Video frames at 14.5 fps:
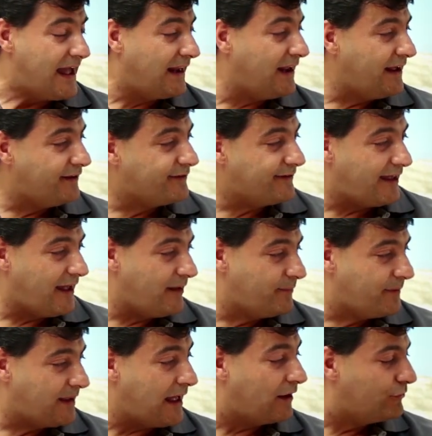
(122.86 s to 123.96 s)
ela
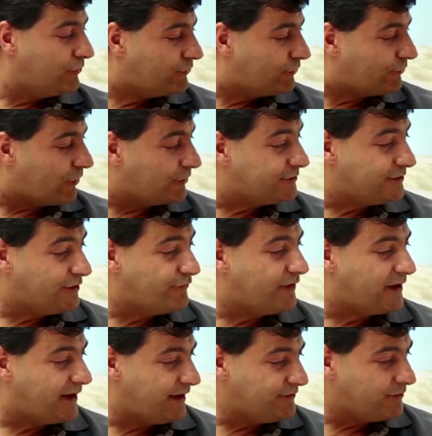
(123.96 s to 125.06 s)
recebe a luz do Sol de
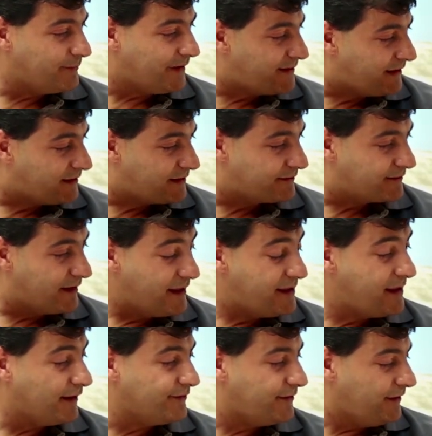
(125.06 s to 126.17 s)
diferentes maneiras.
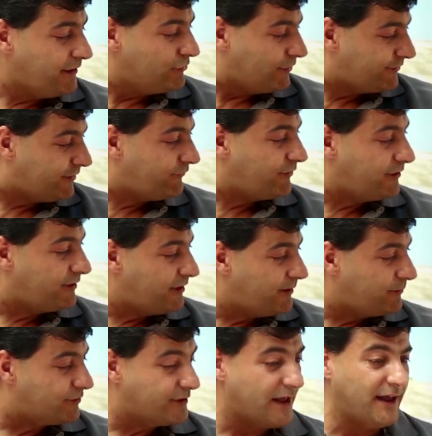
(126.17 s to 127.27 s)
E é assim que nós
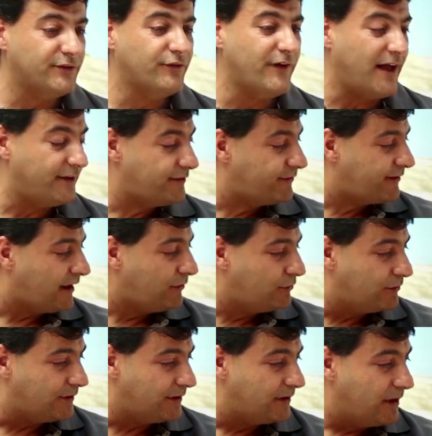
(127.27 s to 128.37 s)
definimos as fases da
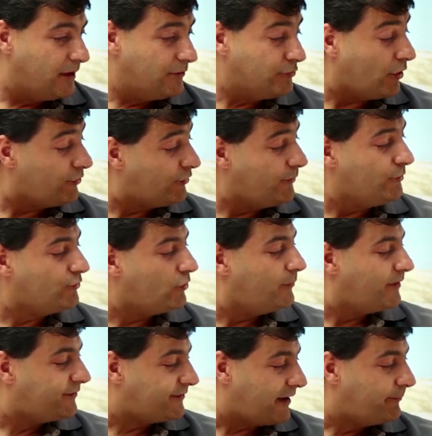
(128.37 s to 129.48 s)
Lua. Nós vamos
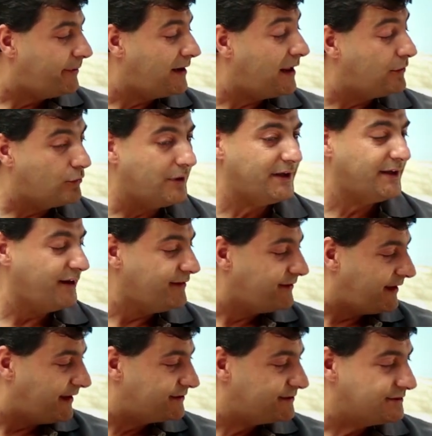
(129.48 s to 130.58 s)
começar pela Lua
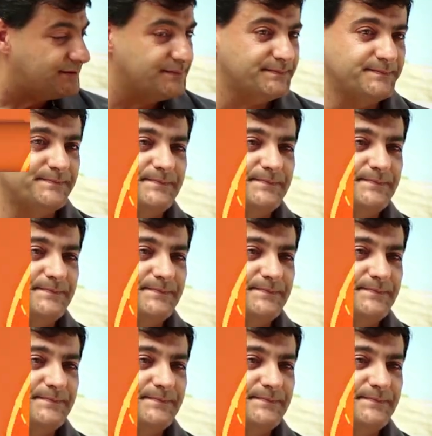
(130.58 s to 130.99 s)
crescente. Ah, vamos